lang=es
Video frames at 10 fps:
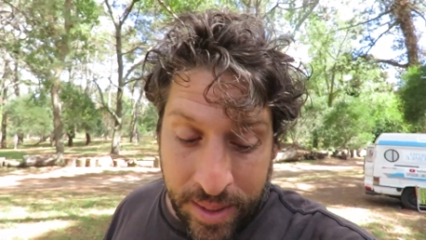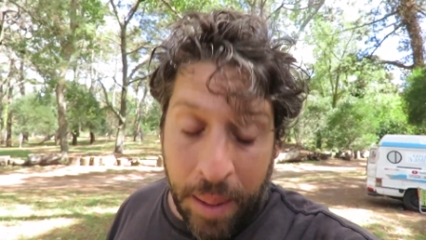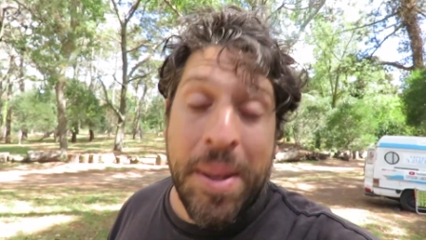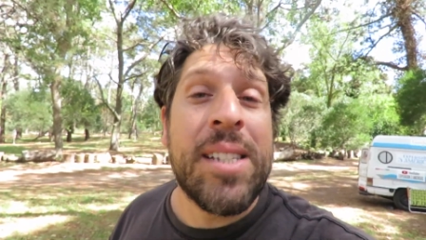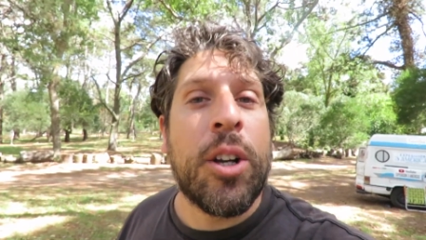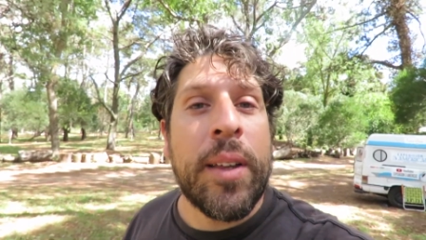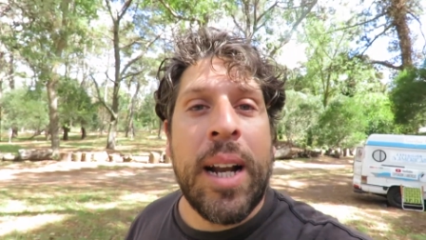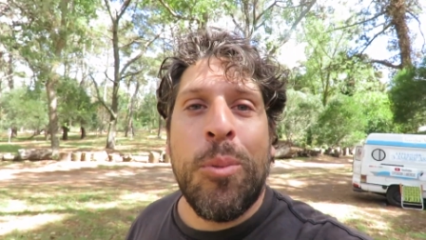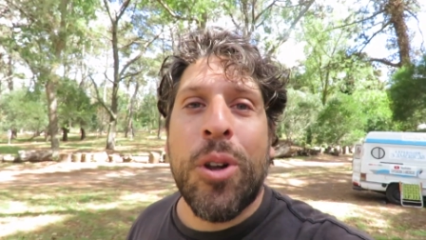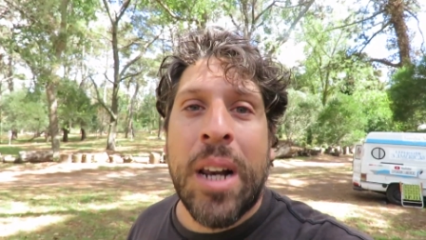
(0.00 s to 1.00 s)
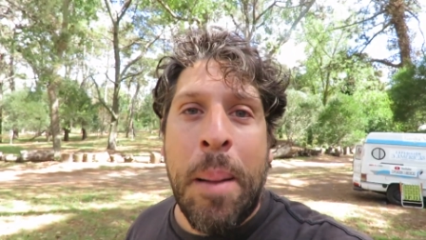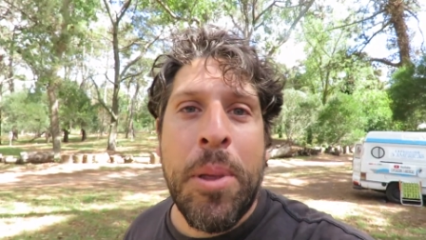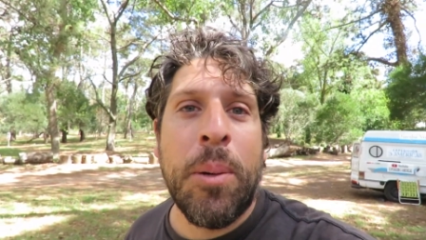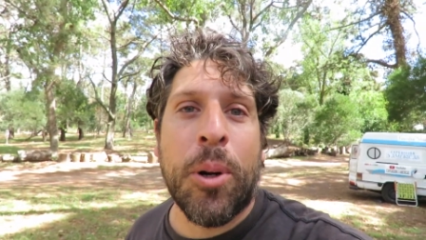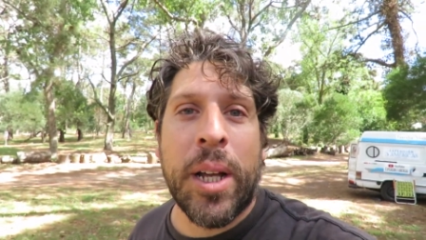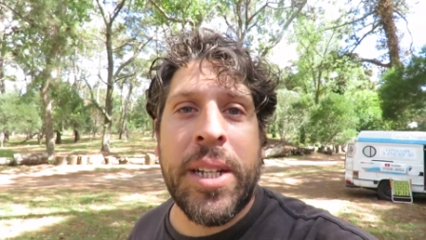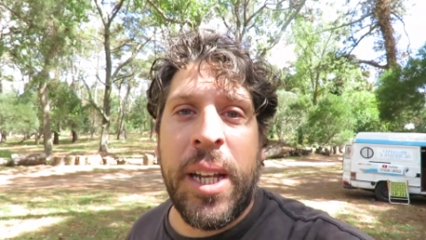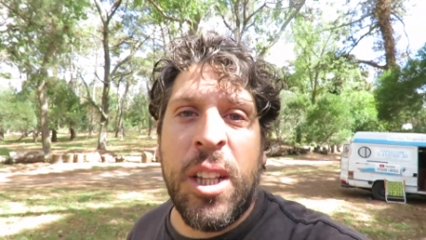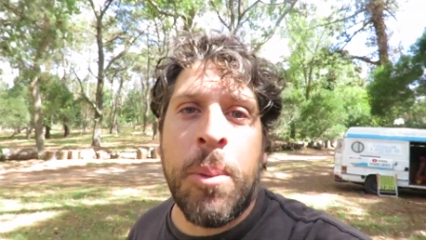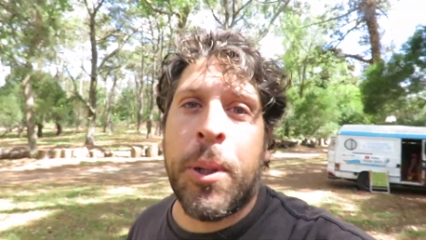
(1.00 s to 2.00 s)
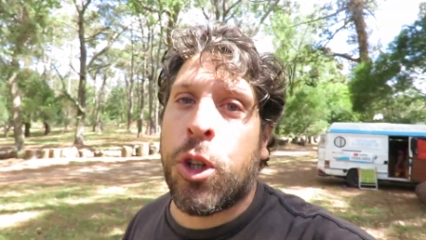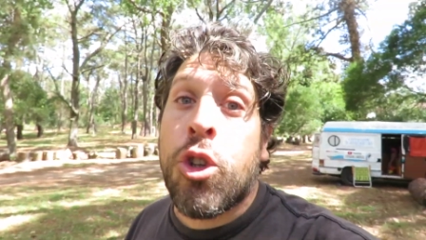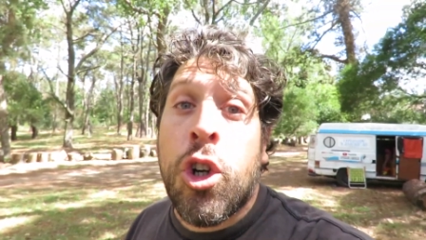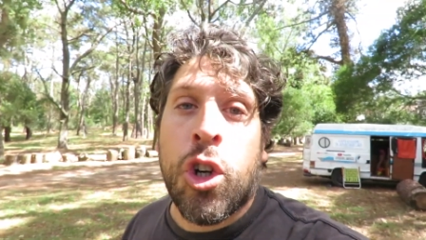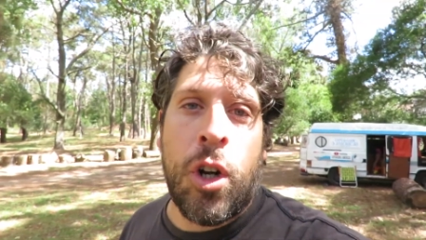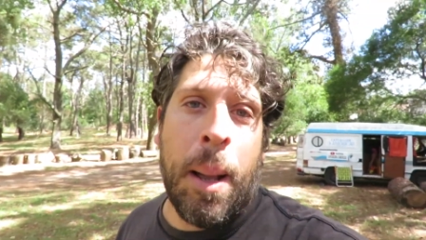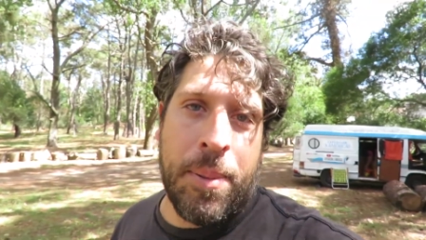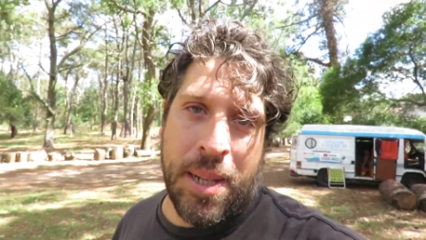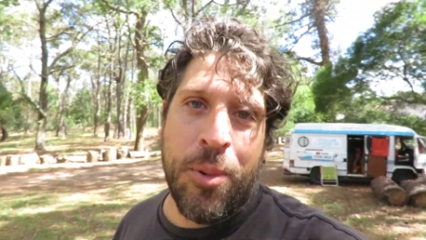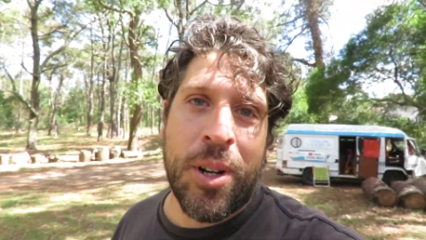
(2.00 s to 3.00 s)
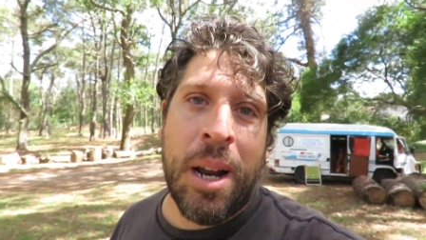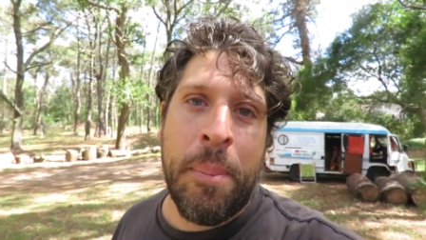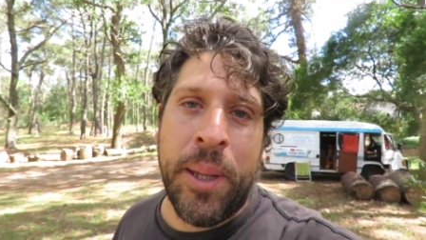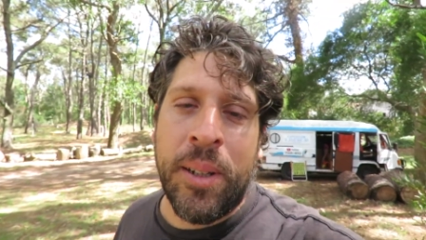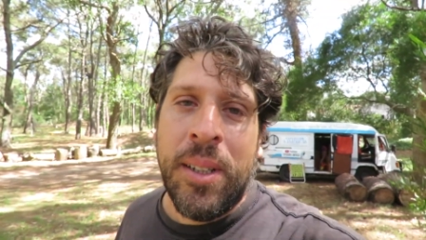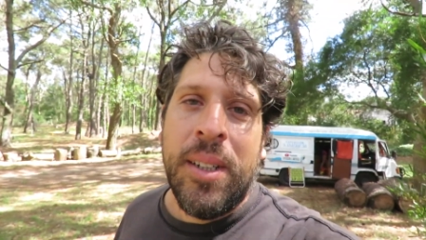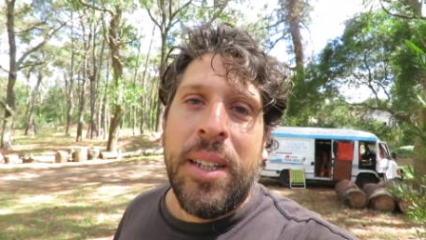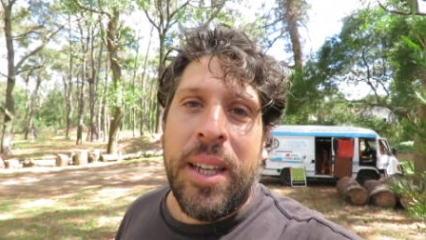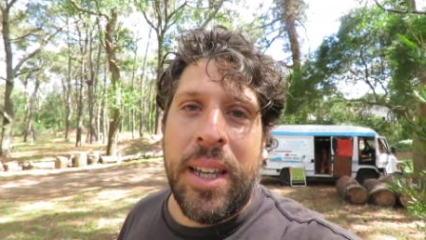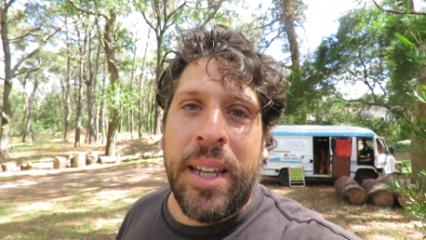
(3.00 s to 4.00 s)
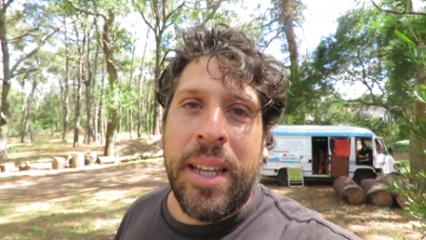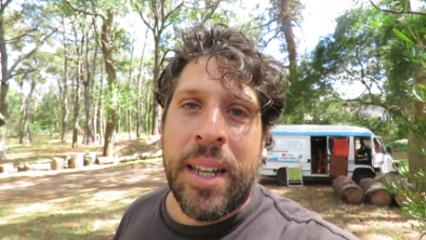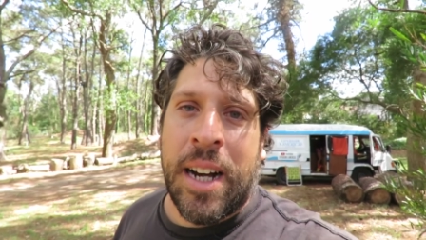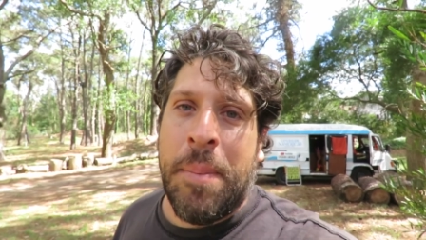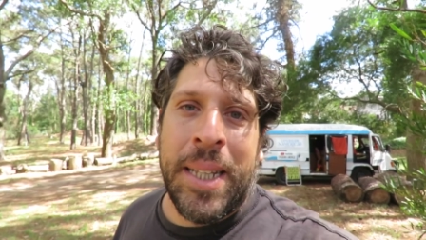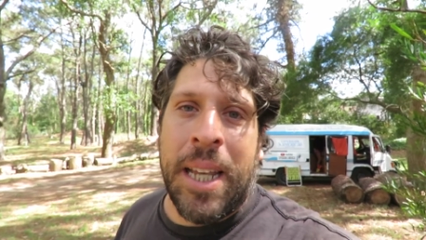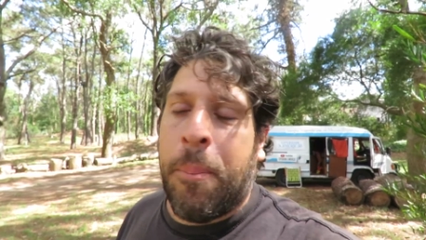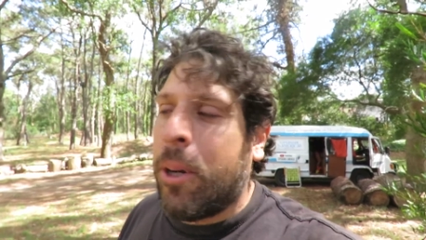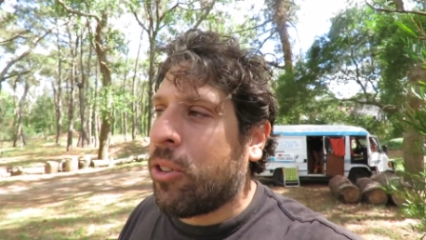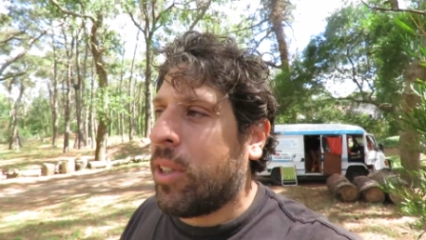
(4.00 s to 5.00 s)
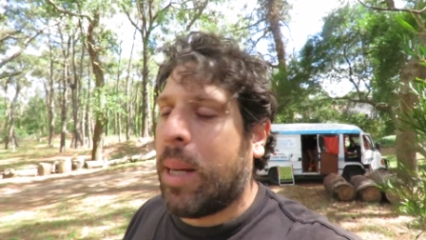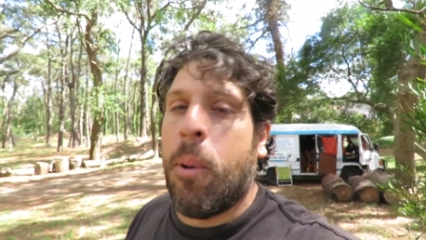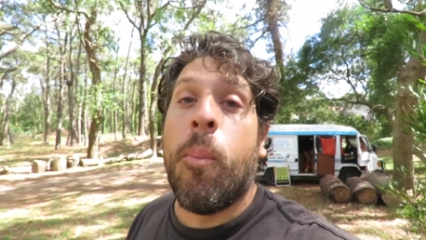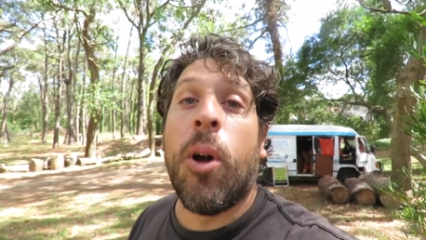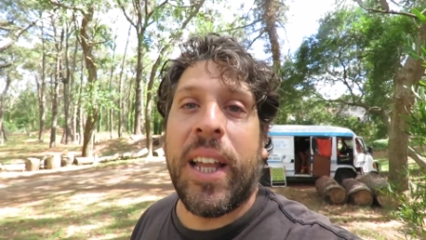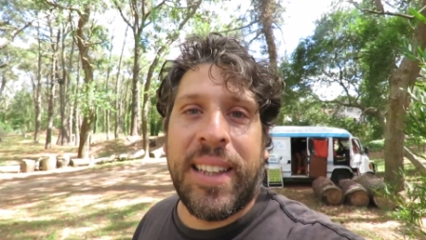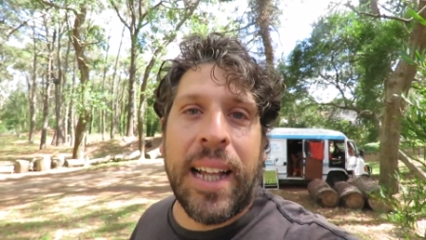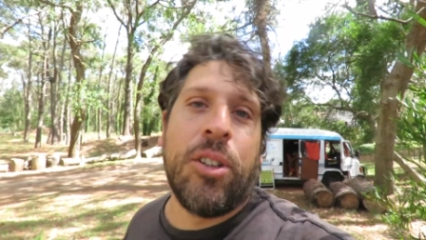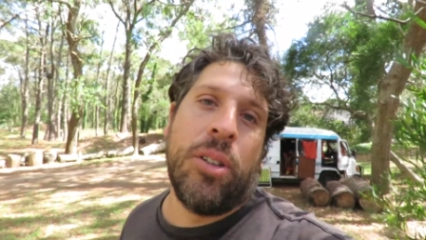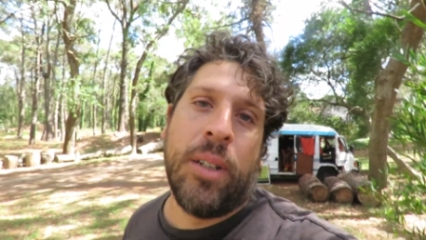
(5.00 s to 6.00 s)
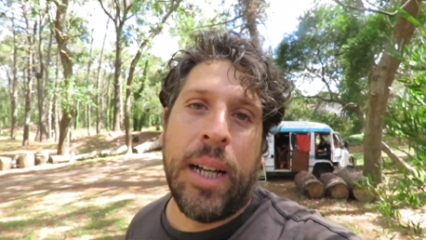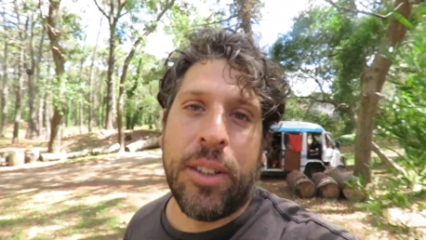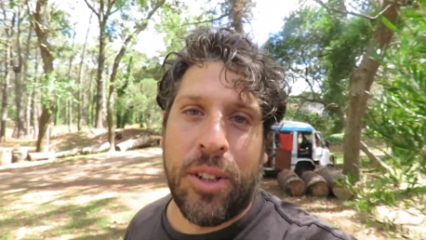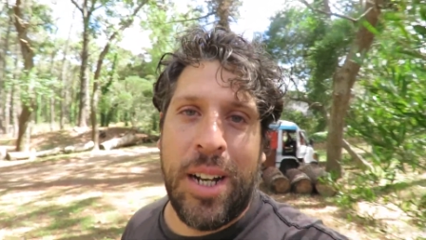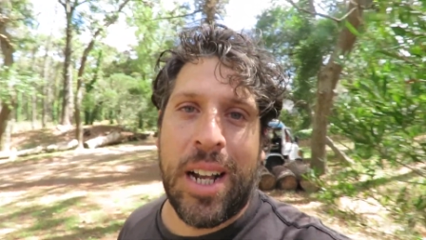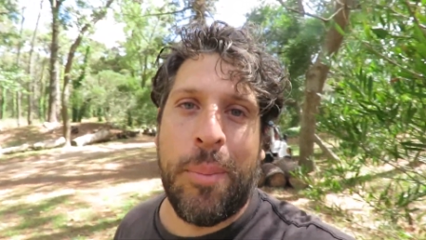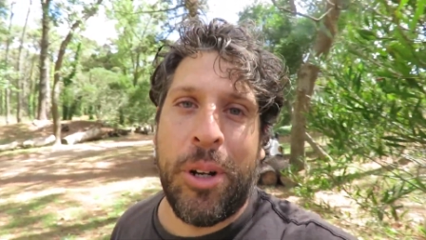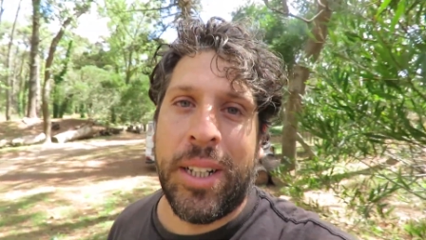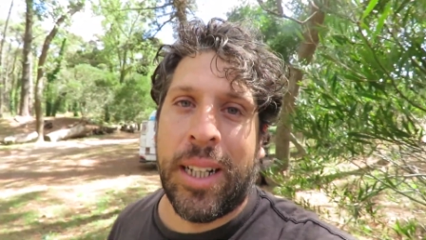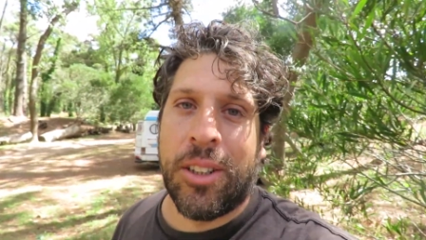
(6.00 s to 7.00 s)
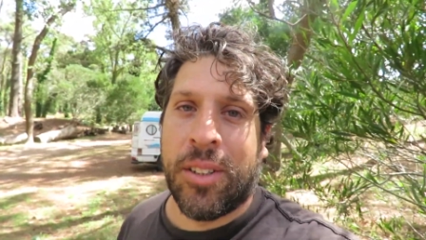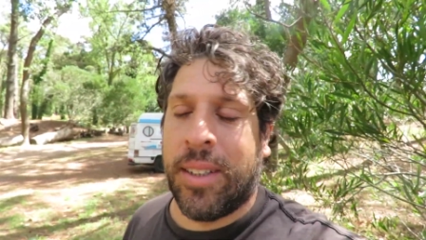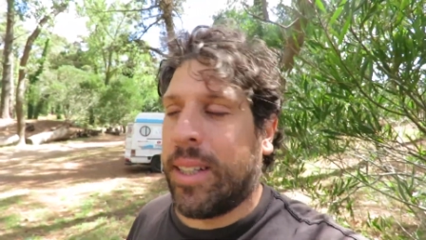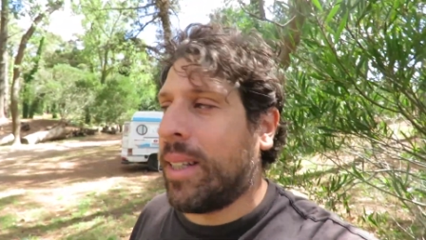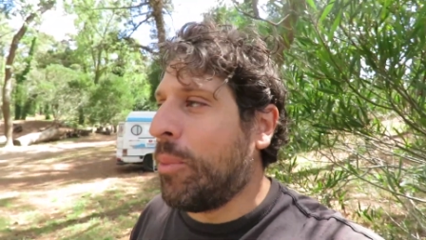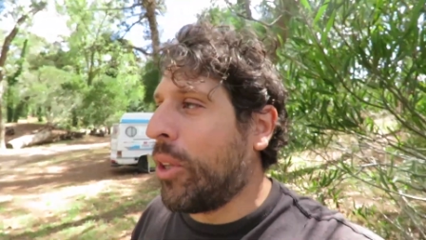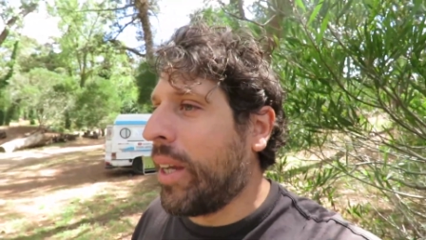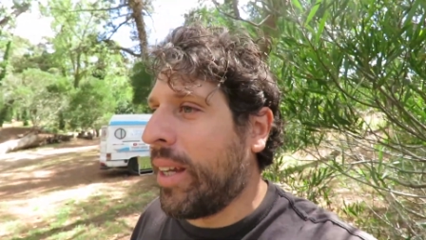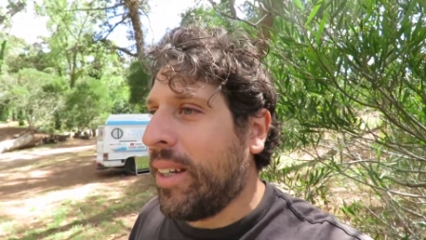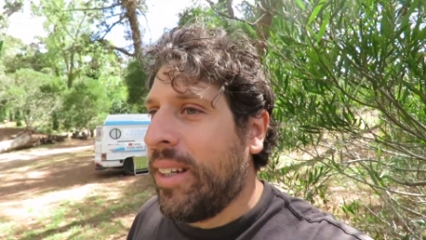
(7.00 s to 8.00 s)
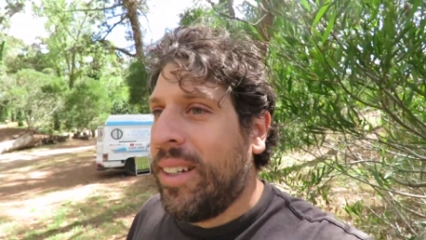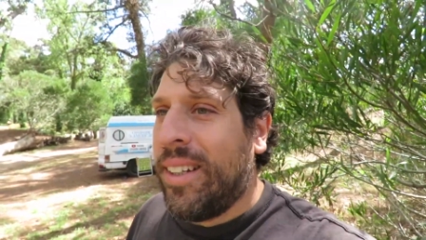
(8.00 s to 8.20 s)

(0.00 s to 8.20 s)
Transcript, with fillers: también se ordena muy rápido porque es chiquito, pero todo colapsa muy rápido y realmente después nos estamos molestando adentro de la camioneta. Entonces tratamos de,